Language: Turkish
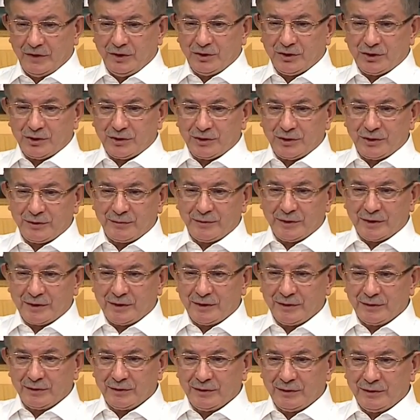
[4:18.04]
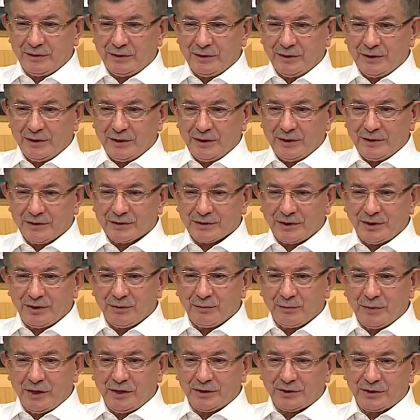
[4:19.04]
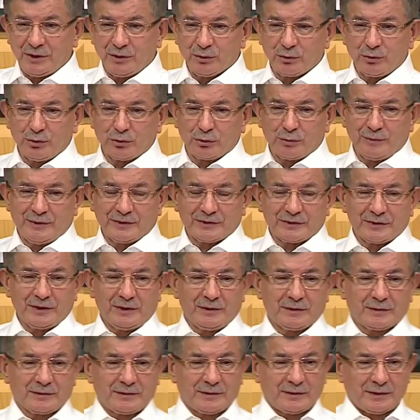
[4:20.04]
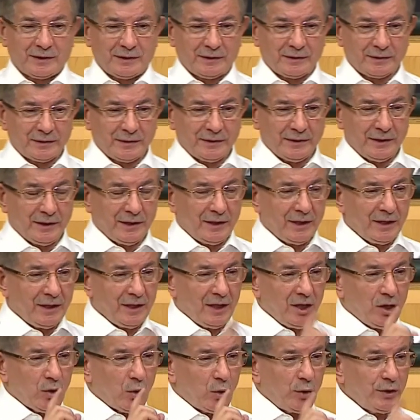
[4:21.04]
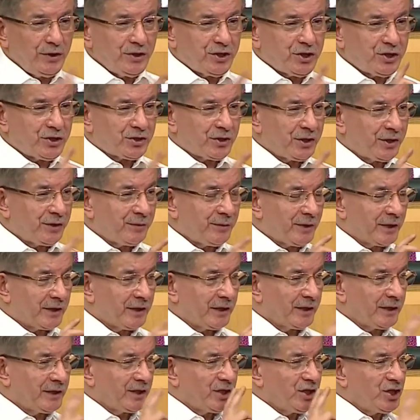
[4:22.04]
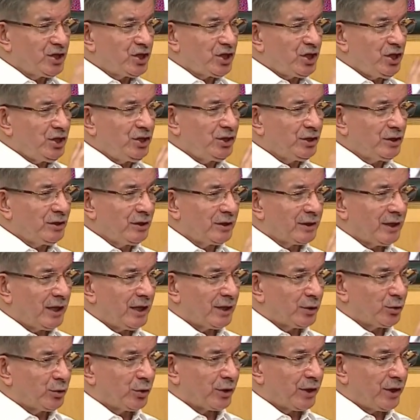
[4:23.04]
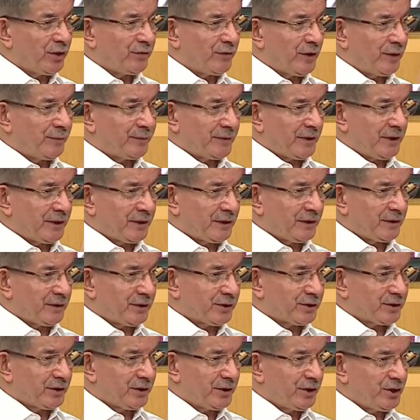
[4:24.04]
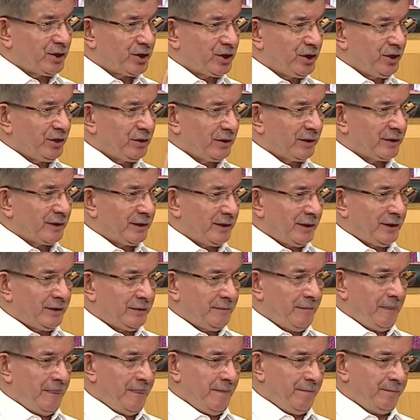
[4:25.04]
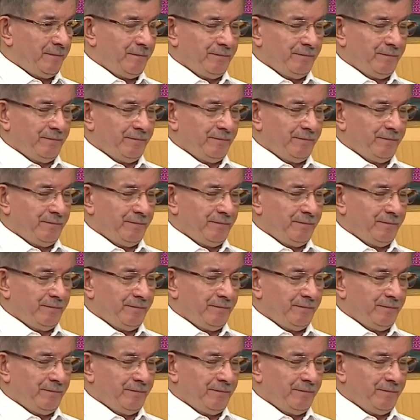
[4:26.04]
ve İçişleri Bakanlığı Sayın Bahçeli koruması altına aldı. O İçişleri Bakanı iki yıl daha görev yaptı arkadaşlar. İki yıl daha.